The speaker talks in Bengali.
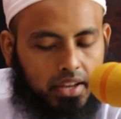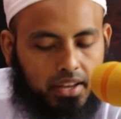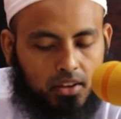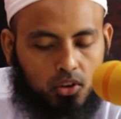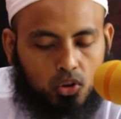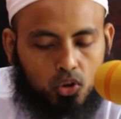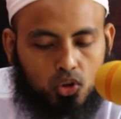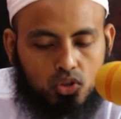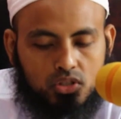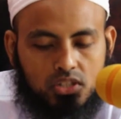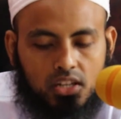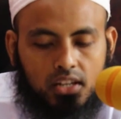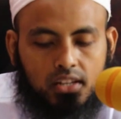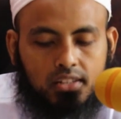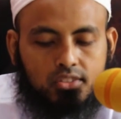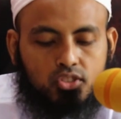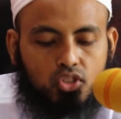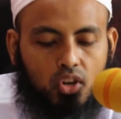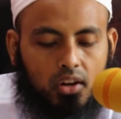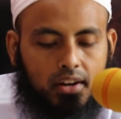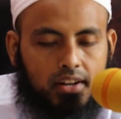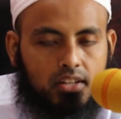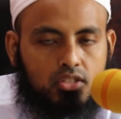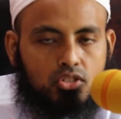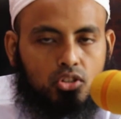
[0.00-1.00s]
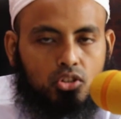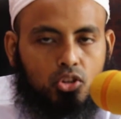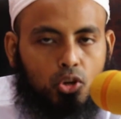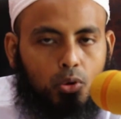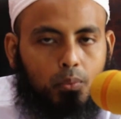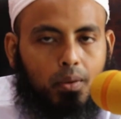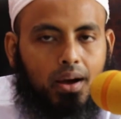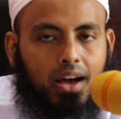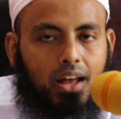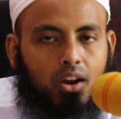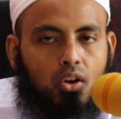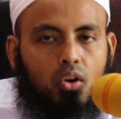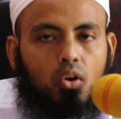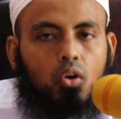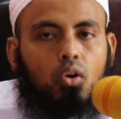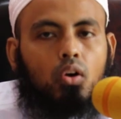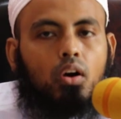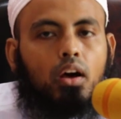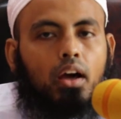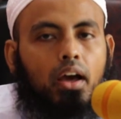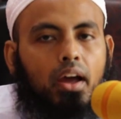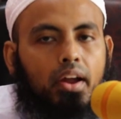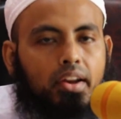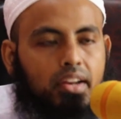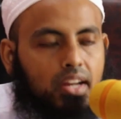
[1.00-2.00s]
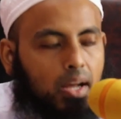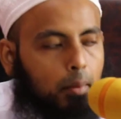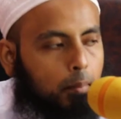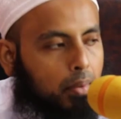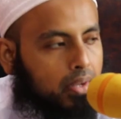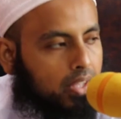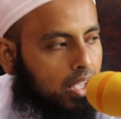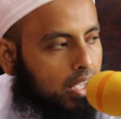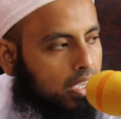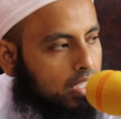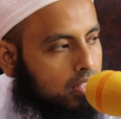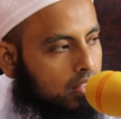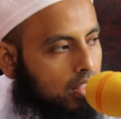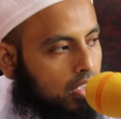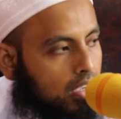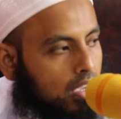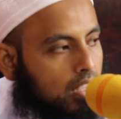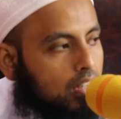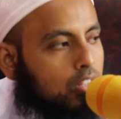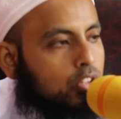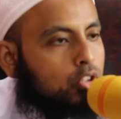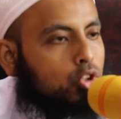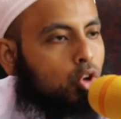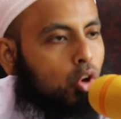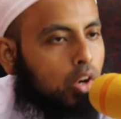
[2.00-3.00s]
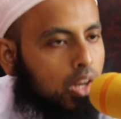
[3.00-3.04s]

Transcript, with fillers: এগুলো যে জ্বরের জন্য ভালো এটা আমাকে আগে দেখান